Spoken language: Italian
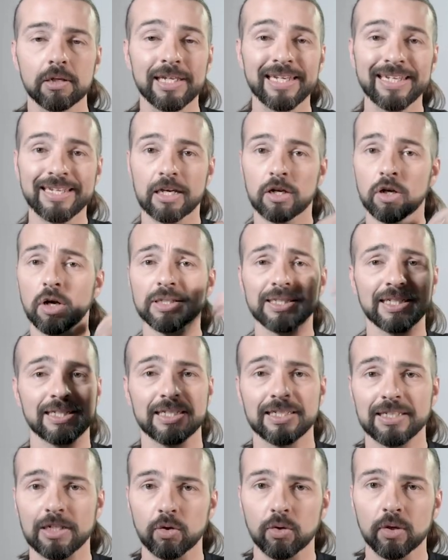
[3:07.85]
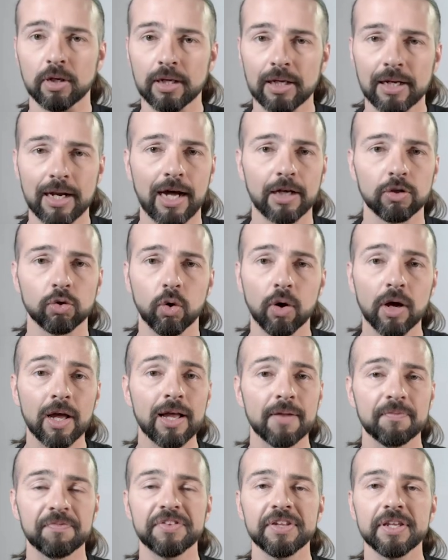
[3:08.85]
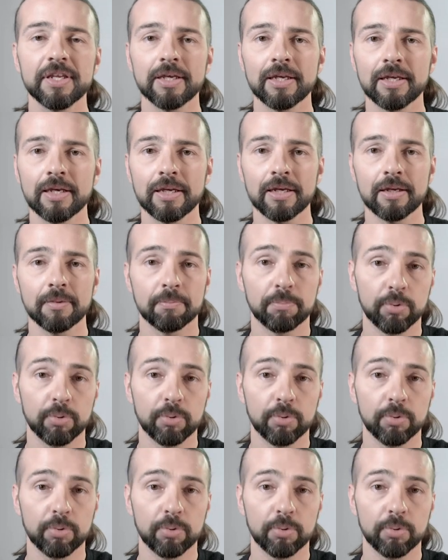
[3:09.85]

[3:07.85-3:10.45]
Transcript: In che cosa sei stato in grado di